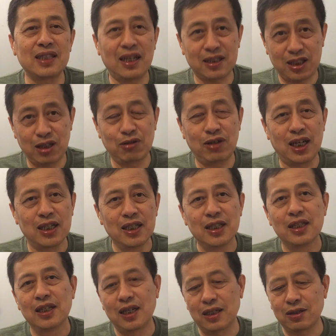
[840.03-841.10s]
这样情况
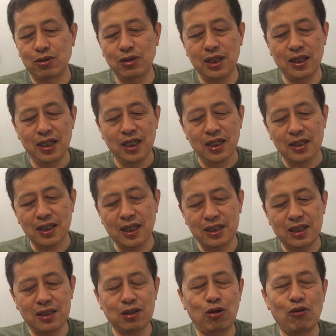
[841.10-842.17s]
啊。所以他
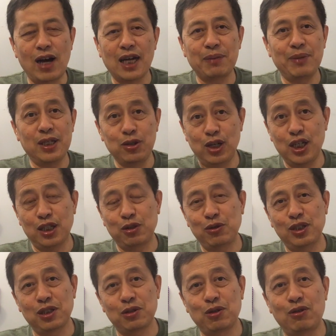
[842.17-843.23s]
其实话里面有很
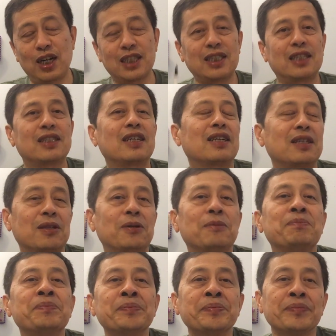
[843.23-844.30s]
多话在这里头，
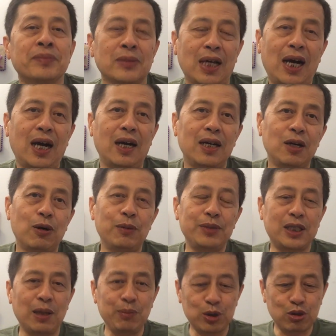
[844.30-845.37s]
啊，我
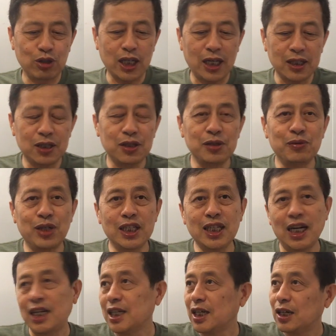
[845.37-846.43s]
们先不说他的论文
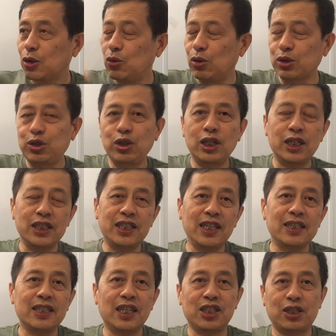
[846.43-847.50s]
呢，过去和
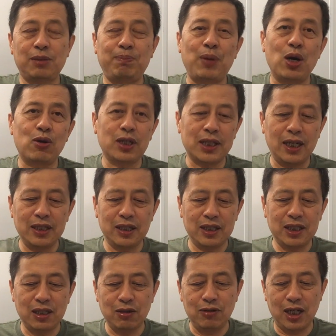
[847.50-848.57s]
现在时，包括他哪
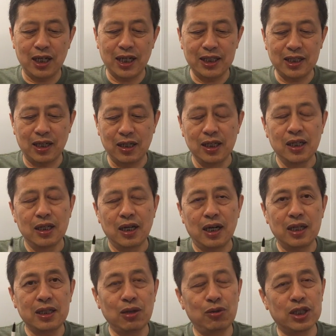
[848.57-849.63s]
个情况来讲，
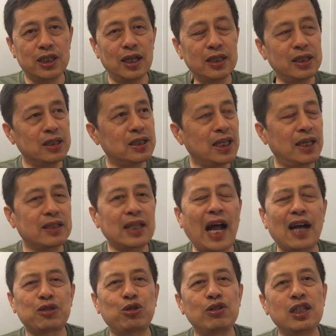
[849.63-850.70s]
而且我相信在
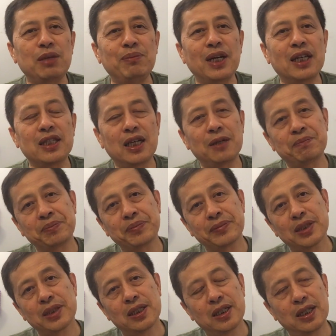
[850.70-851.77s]
大学里面的，
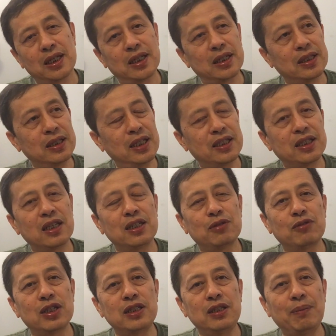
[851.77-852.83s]
那些
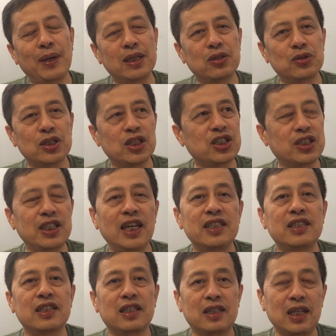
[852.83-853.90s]
论文一般都是实验
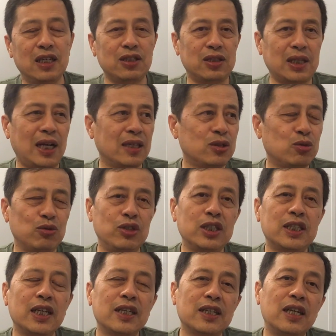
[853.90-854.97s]
型的，他属于
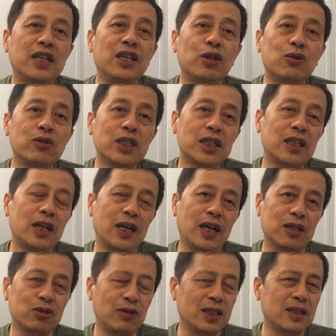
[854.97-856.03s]
这个理工科
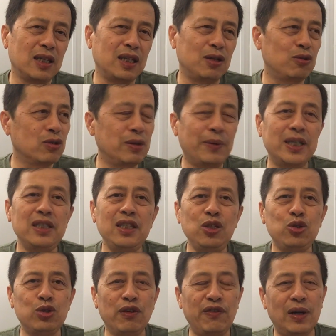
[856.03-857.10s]
啊，算是理工科吧，
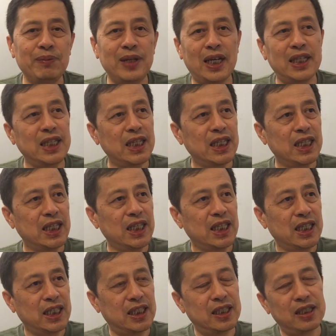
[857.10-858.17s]
医学方面。
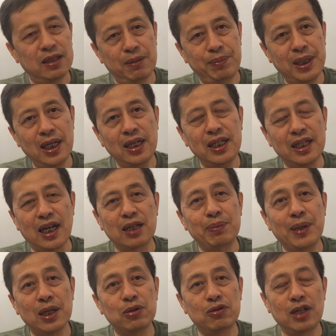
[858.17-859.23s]
偏理还是
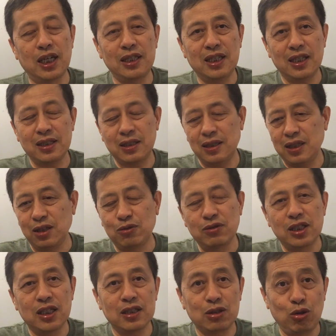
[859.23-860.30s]
偏工啊？应该是理
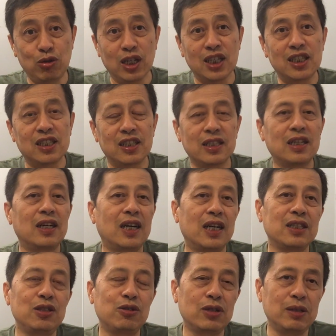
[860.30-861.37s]
工科是混合的
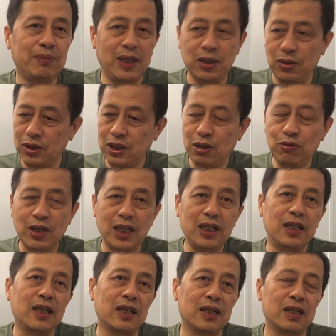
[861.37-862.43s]
啊。医学里面有一些原
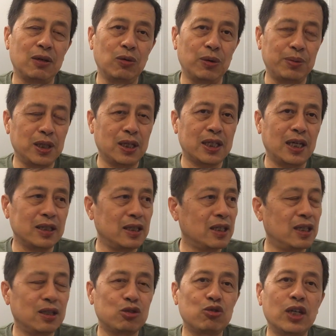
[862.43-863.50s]
理啊，我不知道他那
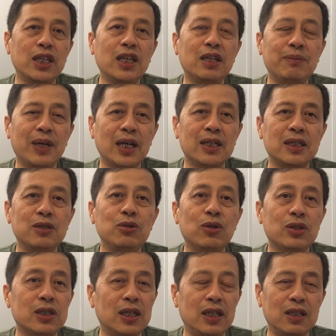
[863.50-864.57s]
个专业里面可能如
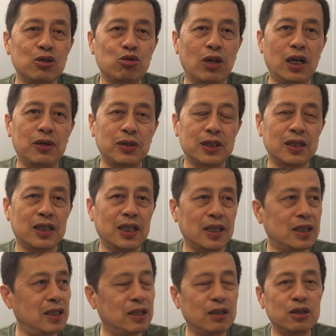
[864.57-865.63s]
果是临床或之类
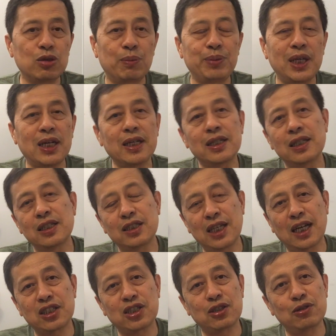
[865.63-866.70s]
的，可能就偏更
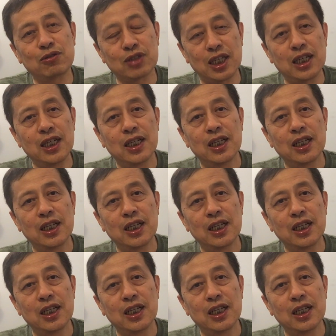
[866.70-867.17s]
加实用的